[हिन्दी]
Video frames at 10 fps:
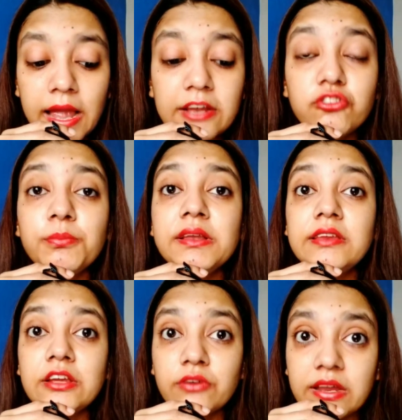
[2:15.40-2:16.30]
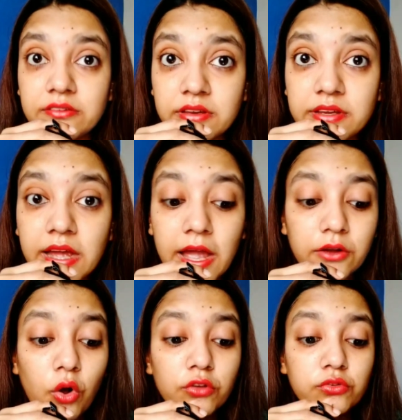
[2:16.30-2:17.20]
eligibility criteria
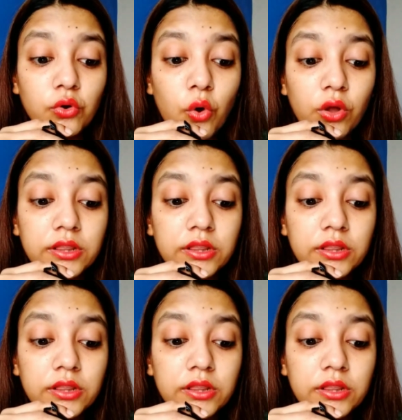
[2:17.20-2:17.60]
and also